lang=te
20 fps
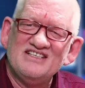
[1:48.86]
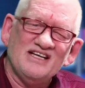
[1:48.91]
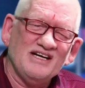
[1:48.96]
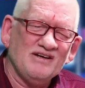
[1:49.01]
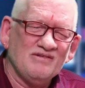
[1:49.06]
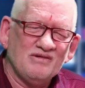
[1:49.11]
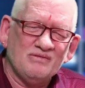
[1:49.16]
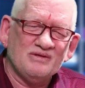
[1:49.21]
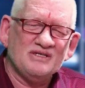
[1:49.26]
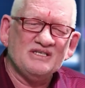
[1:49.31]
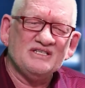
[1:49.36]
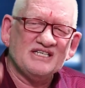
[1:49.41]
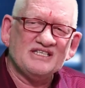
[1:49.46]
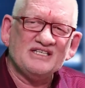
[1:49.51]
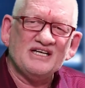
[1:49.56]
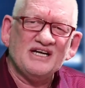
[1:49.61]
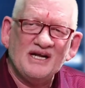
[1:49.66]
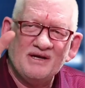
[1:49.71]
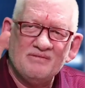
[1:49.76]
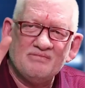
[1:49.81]
సరే
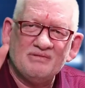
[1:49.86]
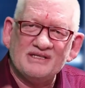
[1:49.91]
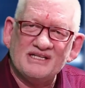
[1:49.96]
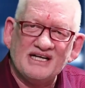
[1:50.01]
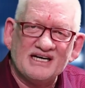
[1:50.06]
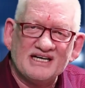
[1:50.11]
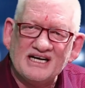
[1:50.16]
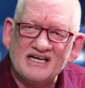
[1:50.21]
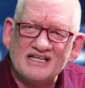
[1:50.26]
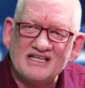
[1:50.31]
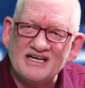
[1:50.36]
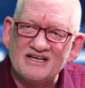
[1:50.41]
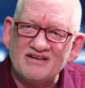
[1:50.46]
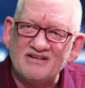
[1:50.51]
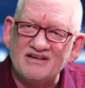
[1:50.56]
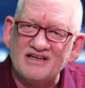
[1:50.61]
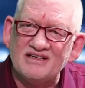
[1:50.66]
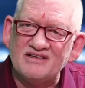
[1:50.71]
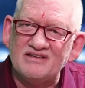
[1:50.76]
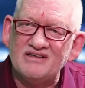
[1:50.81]
విభజించేసారు అయిపోయింది దాని కాదని
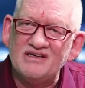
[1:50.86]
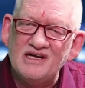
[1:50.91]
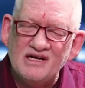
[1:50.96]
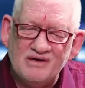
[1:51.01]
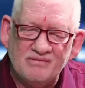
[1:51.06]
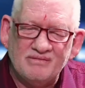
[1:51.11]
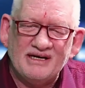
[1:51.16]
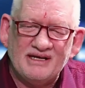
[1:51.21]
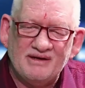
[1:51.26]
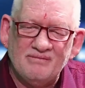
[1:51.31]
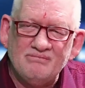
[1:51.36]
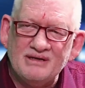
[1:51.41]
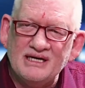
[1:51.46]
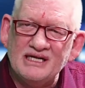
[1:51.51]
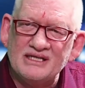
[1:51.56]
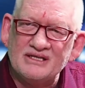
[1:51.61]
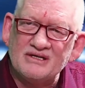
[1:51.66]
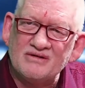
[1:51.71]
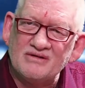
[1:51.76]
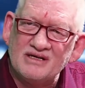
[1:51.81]
అంటలేదు మన
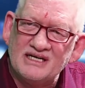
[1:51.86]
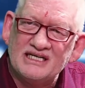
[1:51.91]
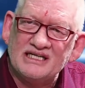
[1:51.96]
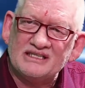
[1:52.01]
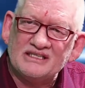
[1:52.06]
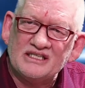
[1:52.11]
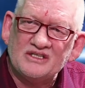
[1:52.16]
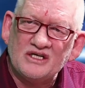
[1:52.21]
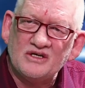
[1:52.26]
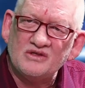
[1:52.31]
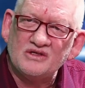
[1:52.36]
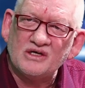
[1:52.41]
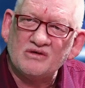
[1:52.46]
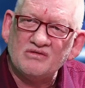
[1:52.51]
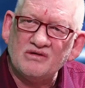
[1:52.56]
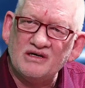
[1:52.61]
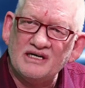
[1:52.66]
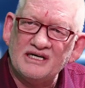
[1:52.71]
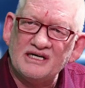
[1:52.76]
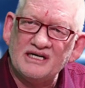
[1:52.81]
ఎంపీలందరూ కూడా ఎంత తెలివి
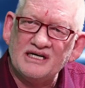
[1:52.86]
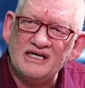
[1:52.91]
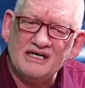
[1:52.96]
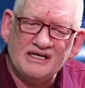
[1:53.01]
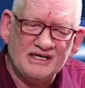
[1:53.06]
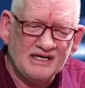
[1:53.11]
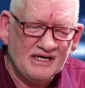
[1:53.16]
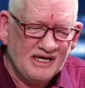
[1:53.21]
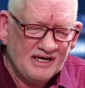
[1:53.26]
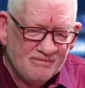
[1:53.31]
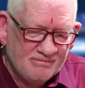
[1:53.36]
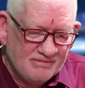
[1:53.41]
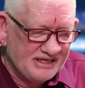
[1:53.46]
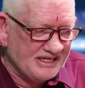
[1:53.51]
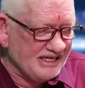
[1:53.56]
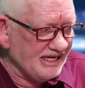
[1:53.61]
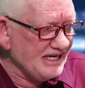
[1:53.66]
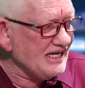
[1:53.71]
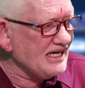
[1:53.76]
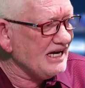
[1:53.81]
తక్కువ అంటే
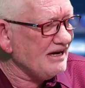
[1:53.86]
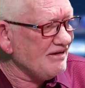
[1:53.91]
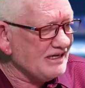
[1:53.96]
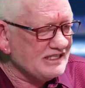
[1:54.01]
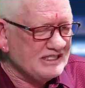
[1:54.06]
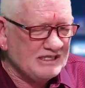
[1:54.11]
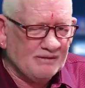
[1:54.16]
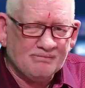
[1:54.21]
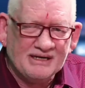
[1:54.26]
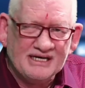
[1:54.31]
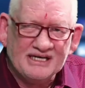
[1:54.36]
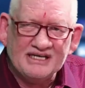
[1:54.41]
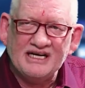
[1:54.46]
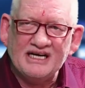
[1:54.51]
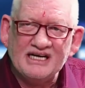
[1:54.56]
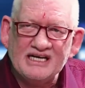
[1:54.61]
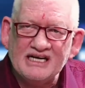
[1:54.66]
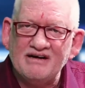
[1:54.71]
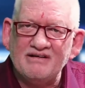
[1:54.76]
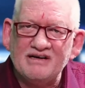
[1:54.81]
మీకు ఏం కావాలి చెప్పండి
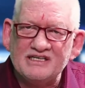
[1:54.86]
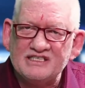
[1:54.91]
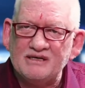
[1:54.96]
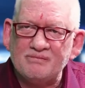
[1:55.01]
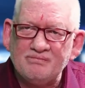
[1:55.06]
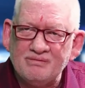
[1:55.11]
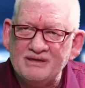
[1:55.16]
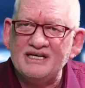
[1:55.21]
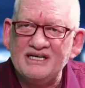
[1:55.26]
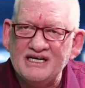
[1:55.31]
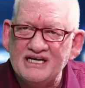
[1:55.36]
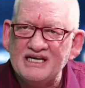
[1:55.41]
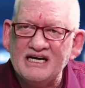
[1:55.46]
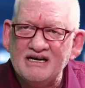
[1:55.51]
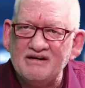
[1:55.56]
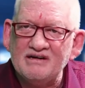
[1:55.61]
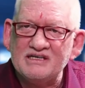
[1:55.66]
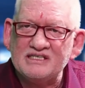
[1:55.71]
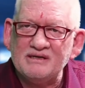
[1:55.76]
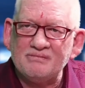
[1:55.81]
ఏం కావాలి చెప్పండి ఏం
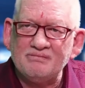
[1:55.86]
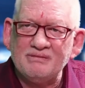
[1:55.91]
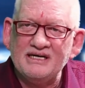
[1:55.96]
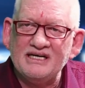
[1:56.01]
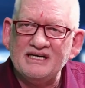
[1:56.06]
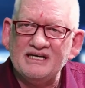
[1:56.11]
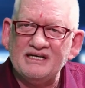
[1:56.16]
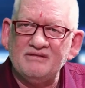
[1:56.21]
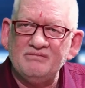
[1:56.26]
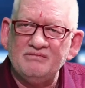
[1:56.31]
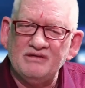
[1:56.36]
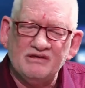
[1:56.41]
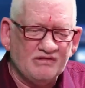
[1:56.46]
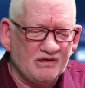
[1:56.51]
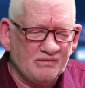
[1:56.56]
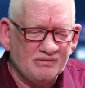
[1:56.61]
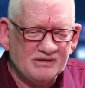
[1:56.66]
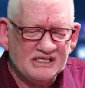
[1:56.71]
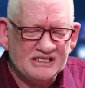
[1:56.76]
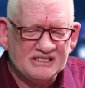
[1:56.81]
కావాలి చెప్పండి మేము
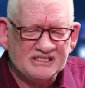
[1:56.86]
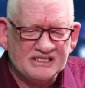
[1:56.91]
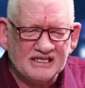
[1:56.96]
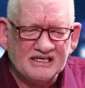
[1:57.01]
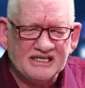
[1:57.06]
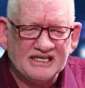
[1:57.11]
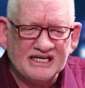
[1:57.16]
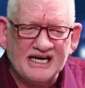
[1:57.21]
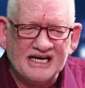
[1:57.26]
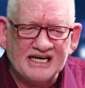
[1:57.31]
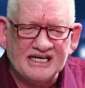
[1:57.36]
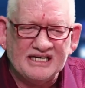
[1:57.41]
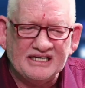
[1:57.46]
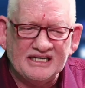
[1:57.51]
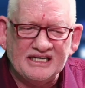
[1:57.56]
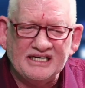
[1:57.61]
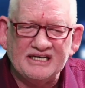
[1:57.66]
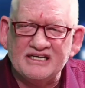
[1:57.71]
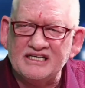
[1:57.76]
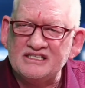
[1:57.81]
విభజించడం
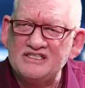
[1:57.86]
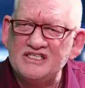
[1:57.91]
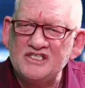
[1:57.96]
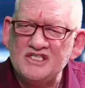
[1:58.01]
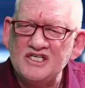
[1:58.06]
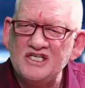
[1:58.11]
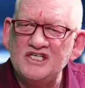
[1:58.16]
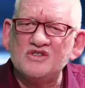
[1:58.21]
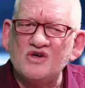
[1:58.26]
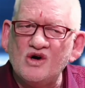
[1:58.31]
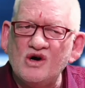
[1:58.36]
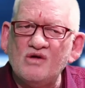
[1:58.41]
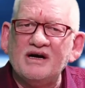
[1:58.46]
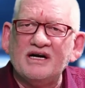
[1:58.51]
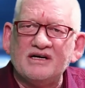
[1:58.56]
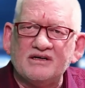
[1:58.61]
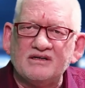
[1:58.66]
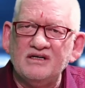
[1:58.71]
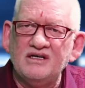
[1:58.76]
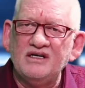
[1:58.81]
గ్యారంటీ డెసిషన్ ఈజ్
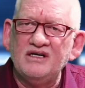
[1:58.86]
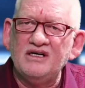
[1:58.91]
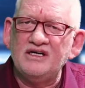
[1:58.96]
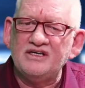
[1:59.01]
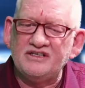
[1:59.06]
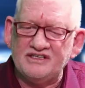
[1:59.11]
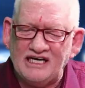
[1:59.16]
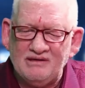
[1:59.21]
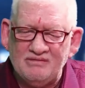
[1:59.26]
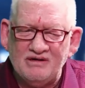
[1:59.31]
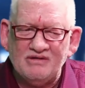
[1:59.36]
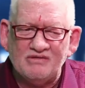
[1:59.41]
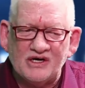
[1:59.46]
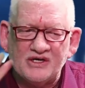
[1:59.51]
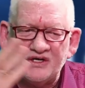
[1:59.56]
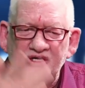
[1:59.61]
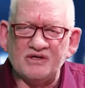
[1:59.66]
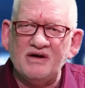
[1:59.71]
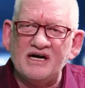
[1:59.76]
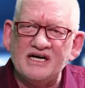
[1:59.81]
ఓవర్ టెల్ మీ
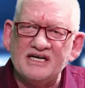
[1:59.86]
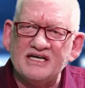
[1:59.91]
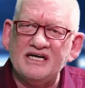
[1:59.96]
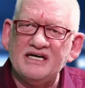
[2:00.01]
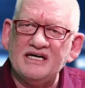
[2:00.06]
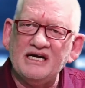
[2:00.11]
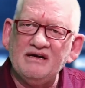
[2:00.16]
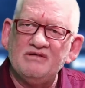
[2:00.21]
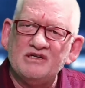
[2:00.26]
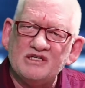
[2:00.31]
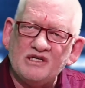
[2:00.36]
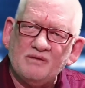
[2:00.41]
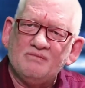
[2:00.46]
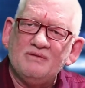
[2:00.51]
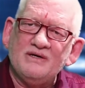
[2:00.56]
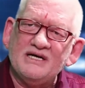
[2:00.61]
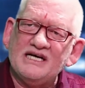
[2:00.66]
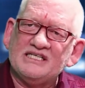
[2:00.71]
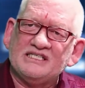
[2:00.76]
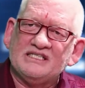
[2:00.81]
వడ్డీ వాంట్ అంటే ఇప్పుడు
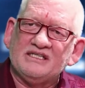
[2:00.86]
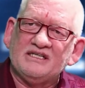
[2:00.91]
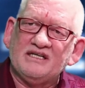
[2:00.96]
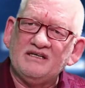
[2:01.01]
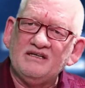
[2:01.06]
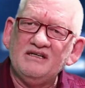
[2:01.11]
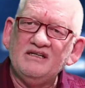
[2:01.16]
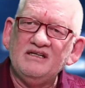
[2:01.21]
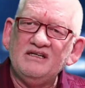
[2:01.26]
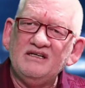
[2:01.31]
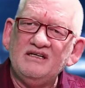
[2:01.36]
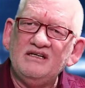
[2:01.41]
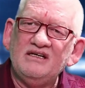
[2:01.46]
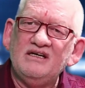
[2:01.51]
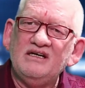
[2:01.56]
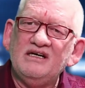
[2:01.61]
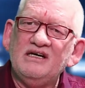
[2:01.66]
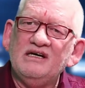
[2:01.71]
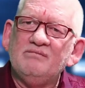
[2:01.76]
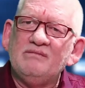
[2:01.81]
చెప్పుండాల్సింది
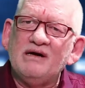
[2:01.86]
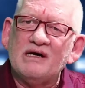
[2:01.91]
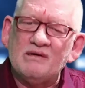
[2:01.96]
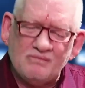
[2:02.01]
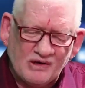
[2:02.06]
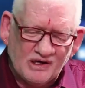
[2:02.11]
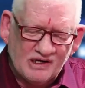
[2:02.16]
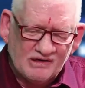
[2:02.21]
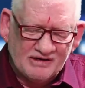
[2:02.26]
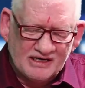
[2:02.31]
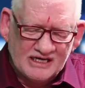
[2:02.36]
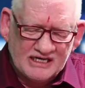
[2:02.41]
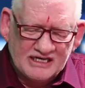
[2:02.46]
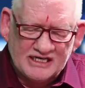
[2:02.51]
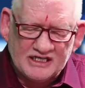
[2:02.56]
మాకు పోలవరం